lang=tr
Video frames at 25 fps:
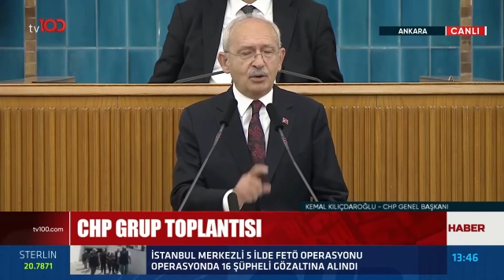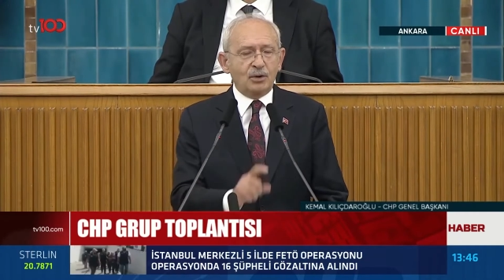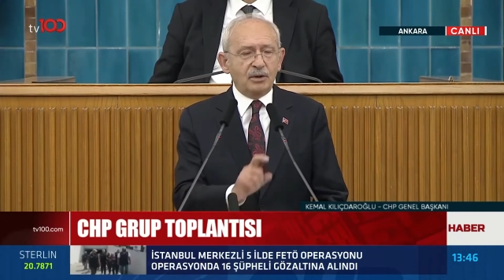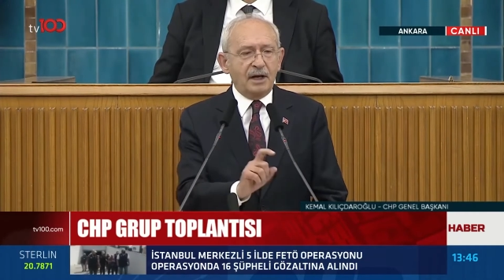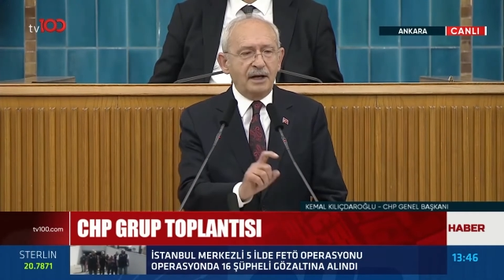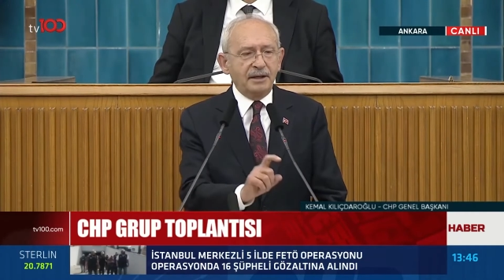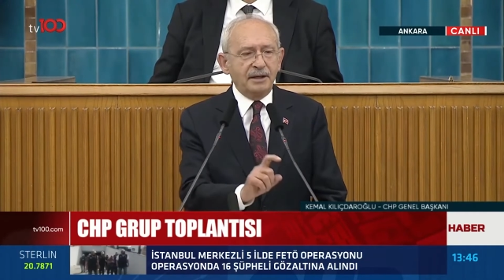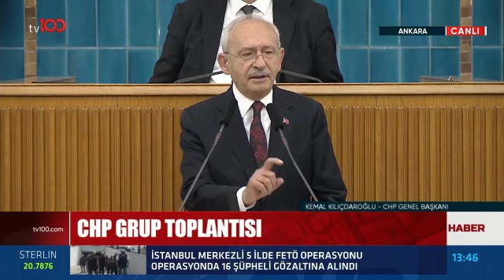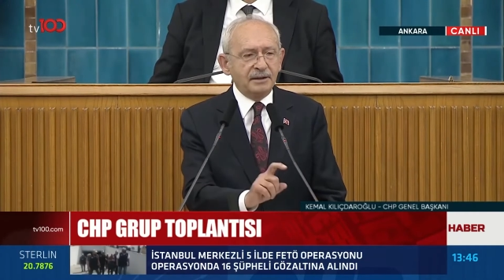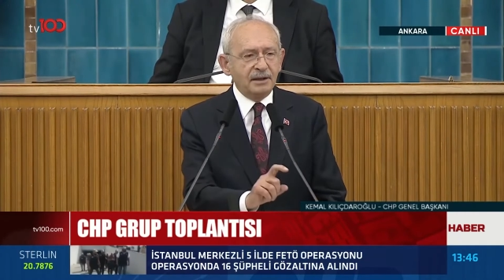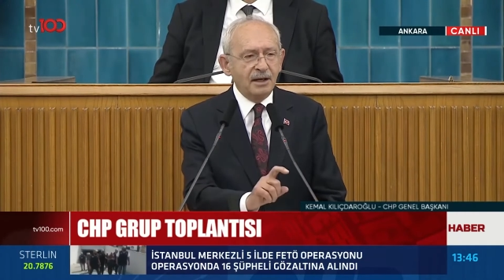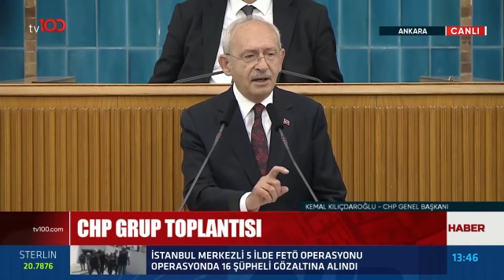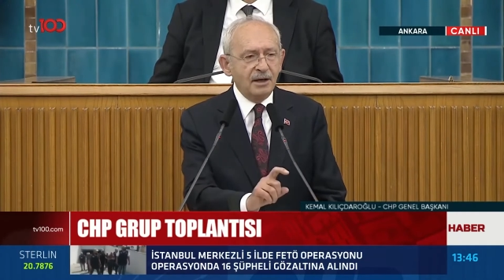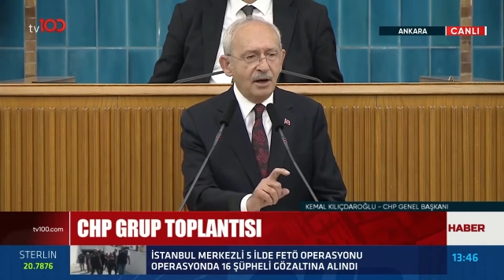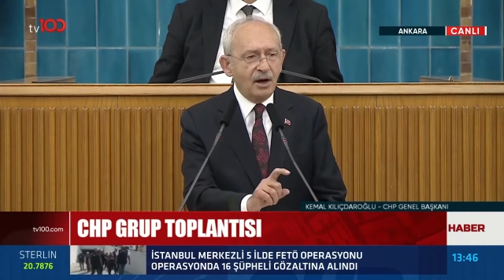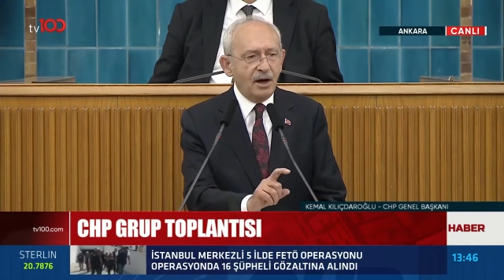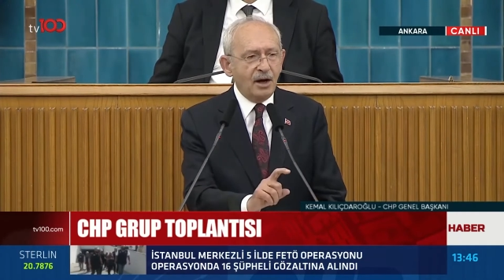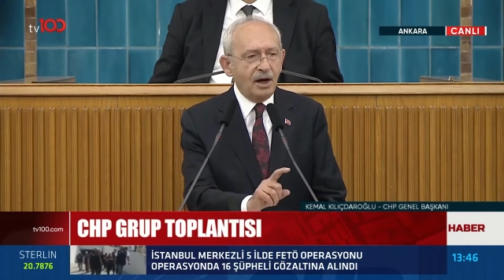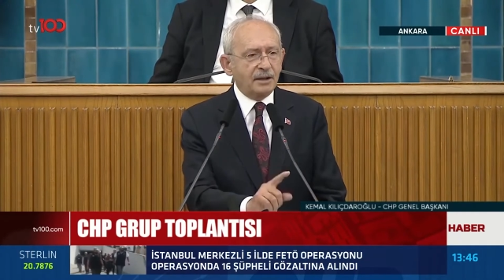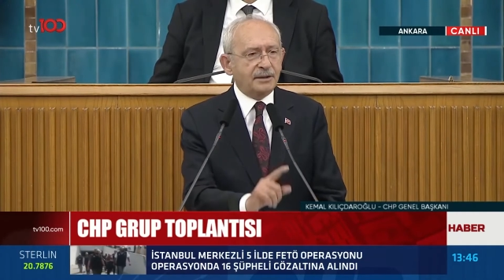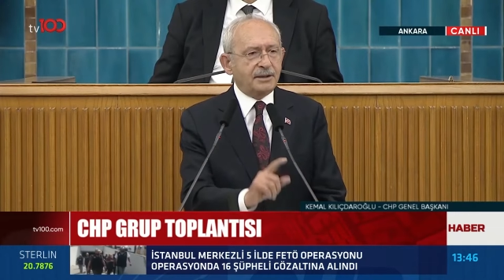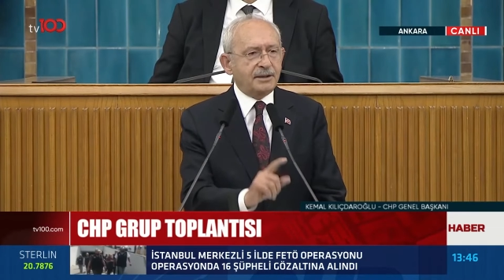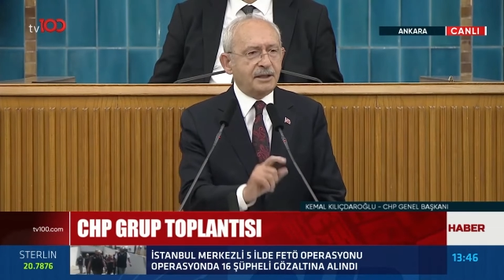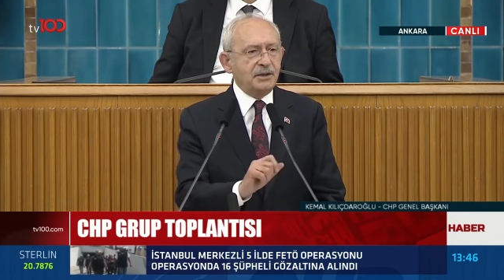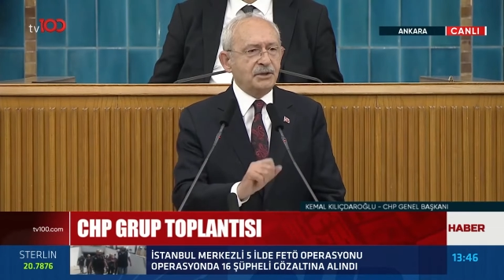olan
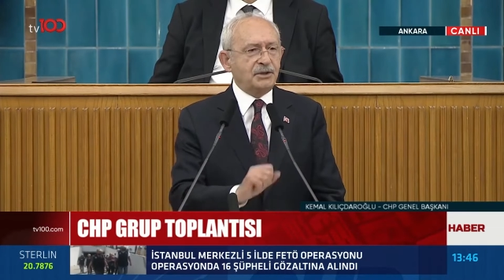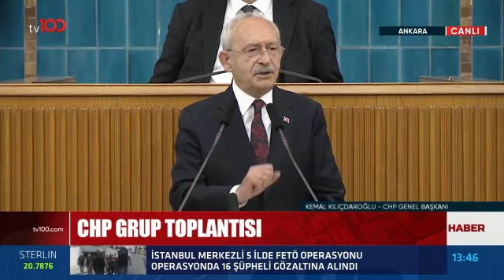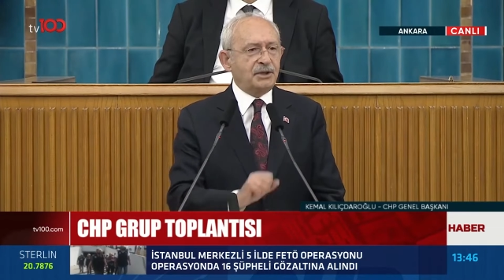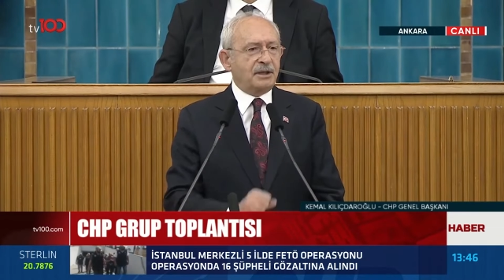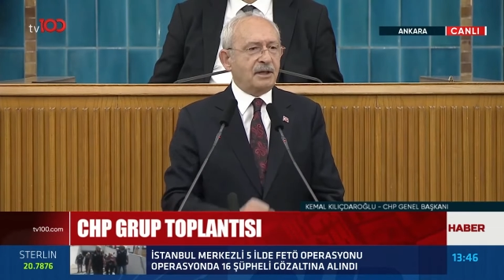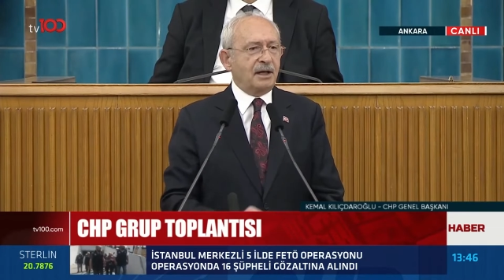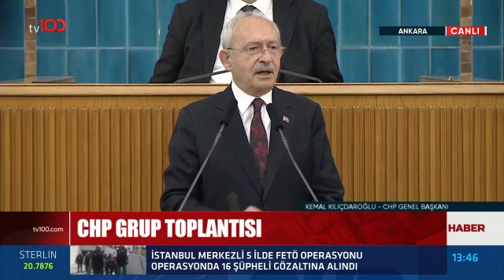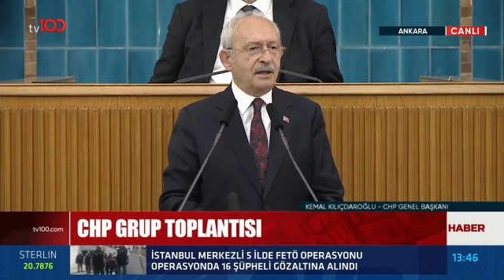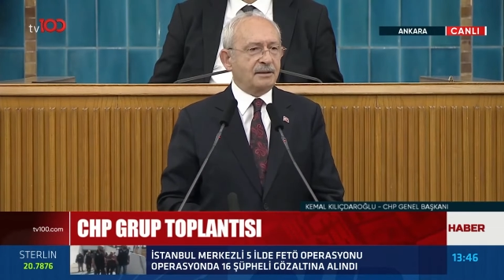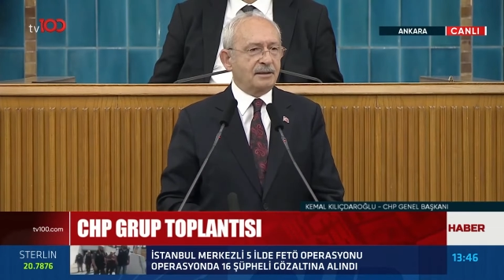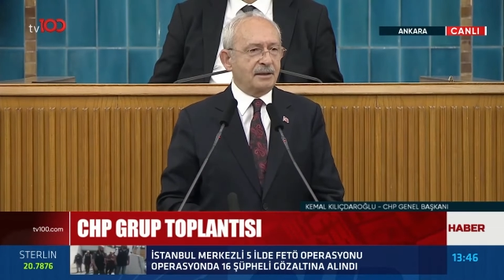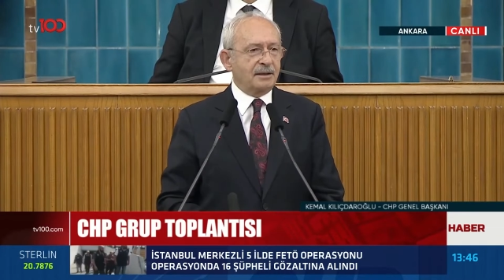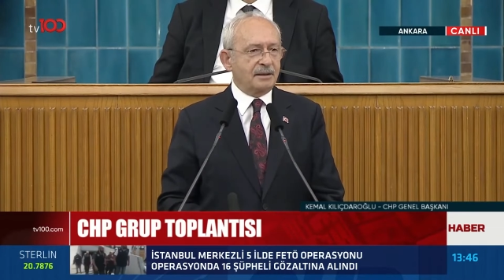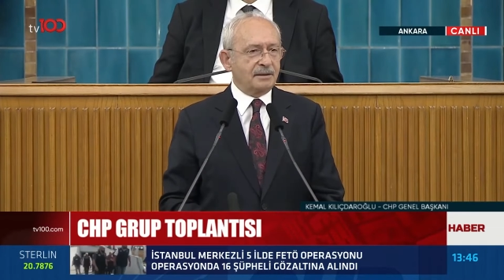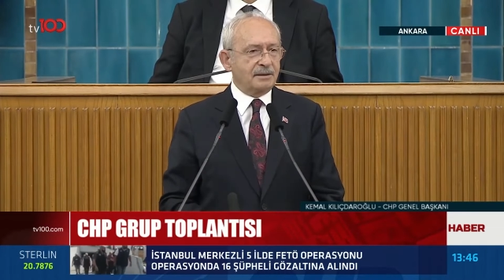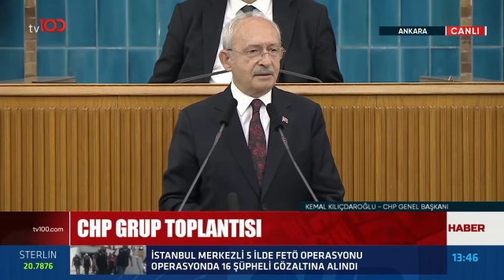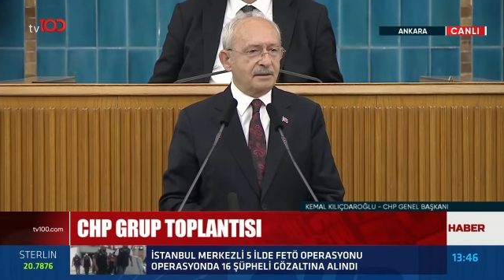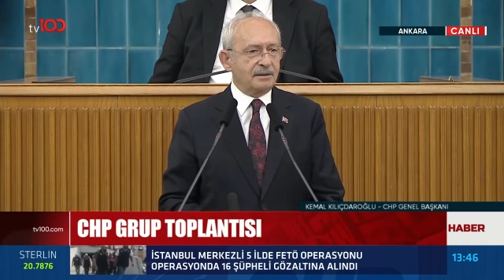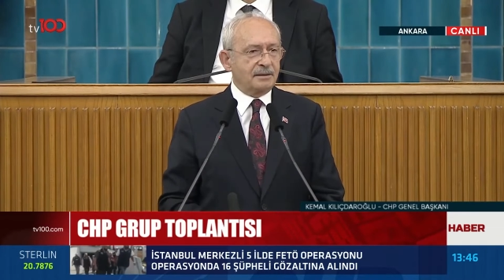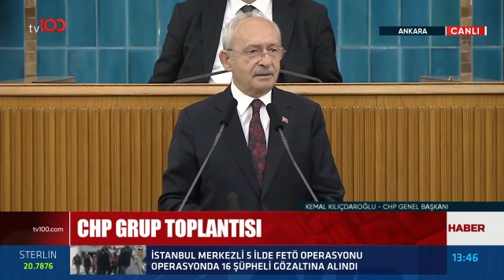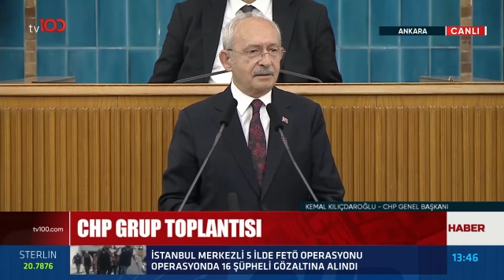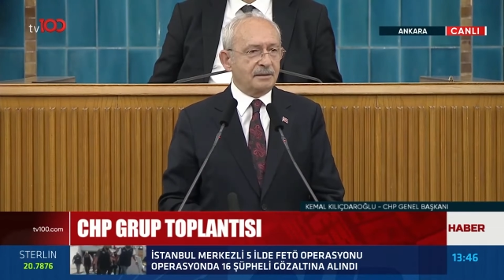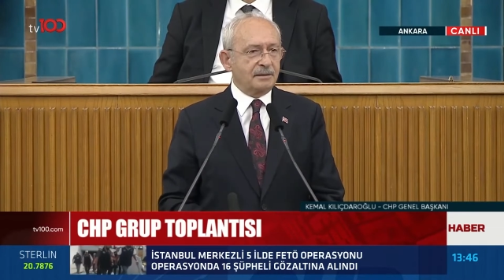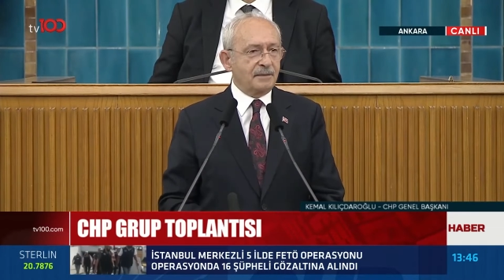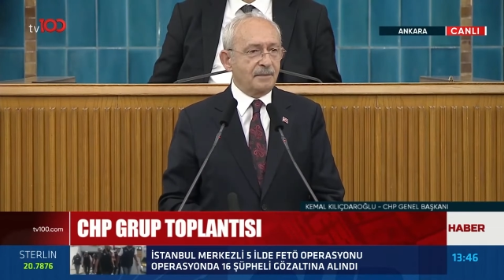halkın
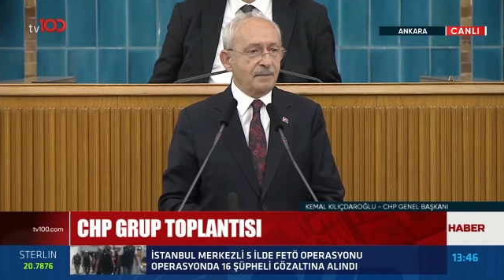çıkarlarıdır.